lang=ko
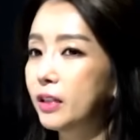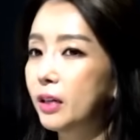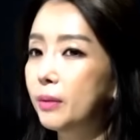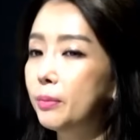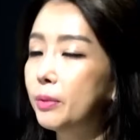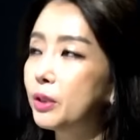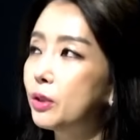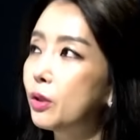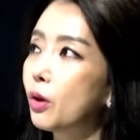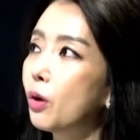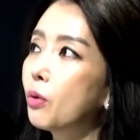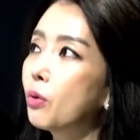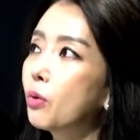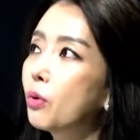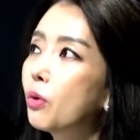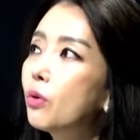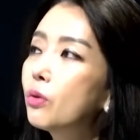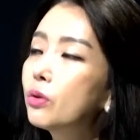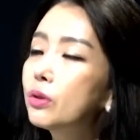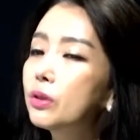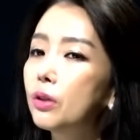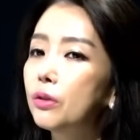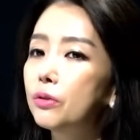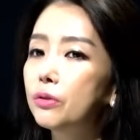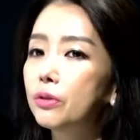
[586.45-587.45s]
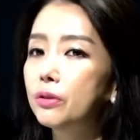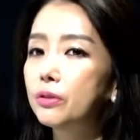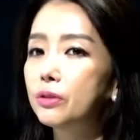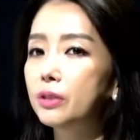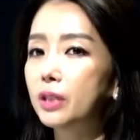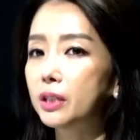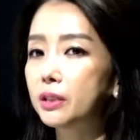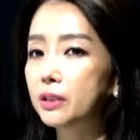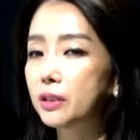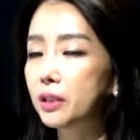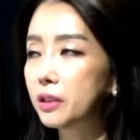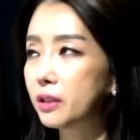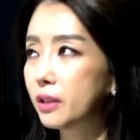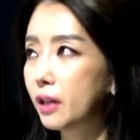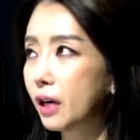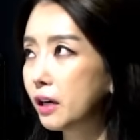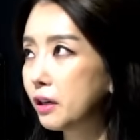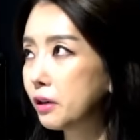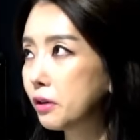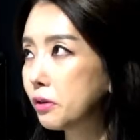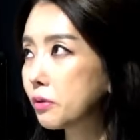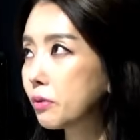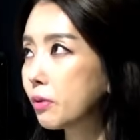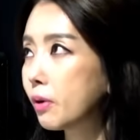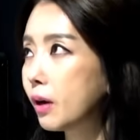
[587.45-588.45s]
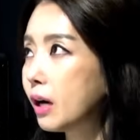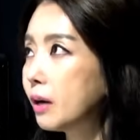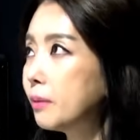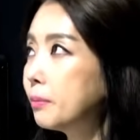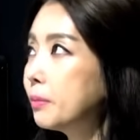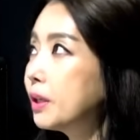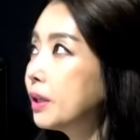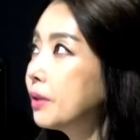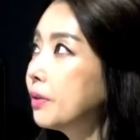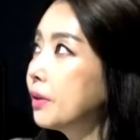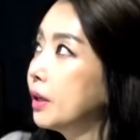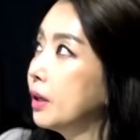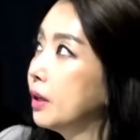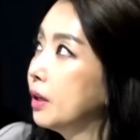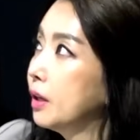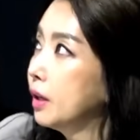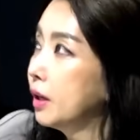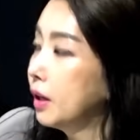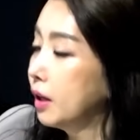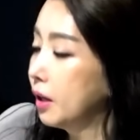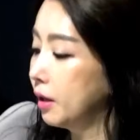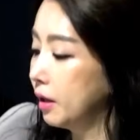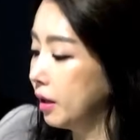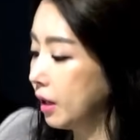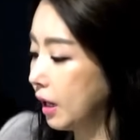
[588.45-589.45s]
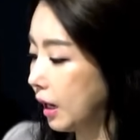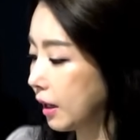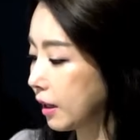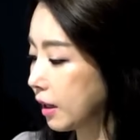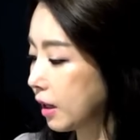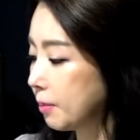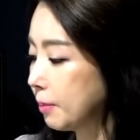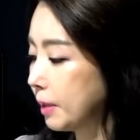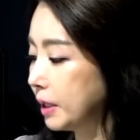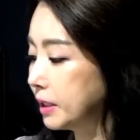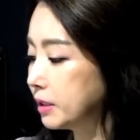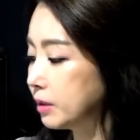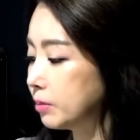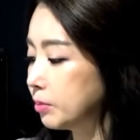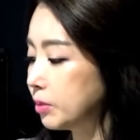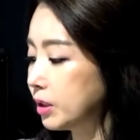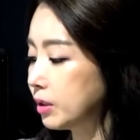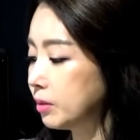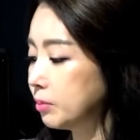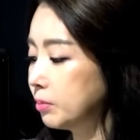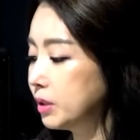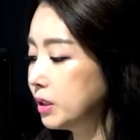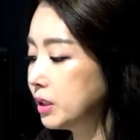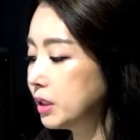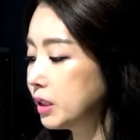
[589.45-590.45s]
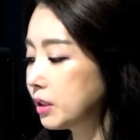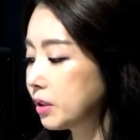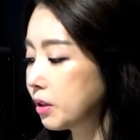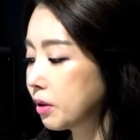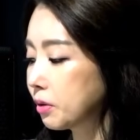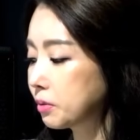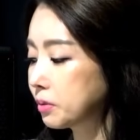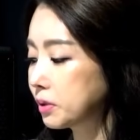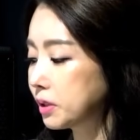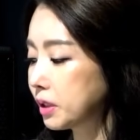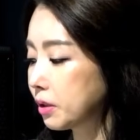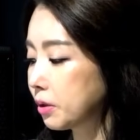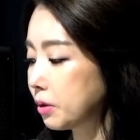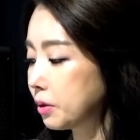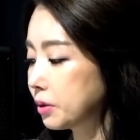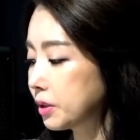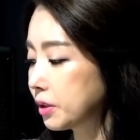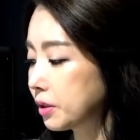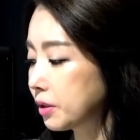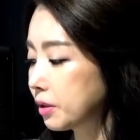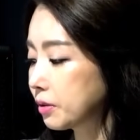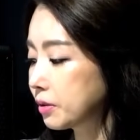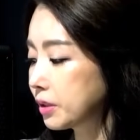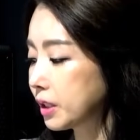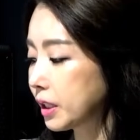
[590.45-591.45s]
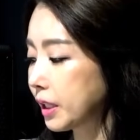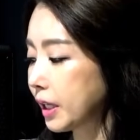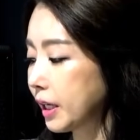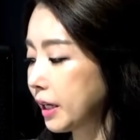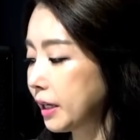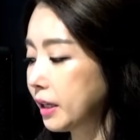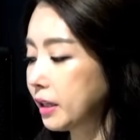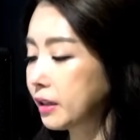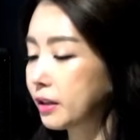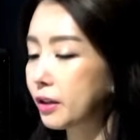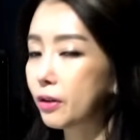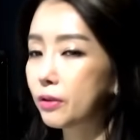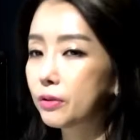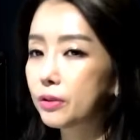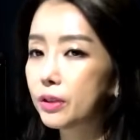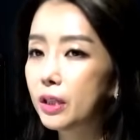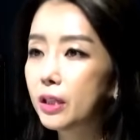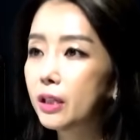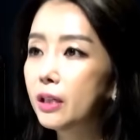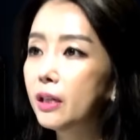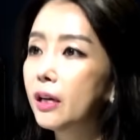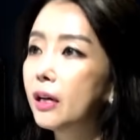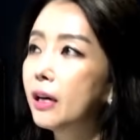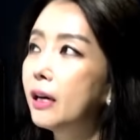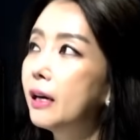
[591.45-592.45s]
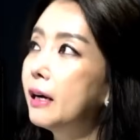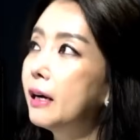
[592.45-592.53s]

그다음에 전공 선언 자체를 하려고 하면 아까 말씀드린 미시경제, 거시경제, 계량경제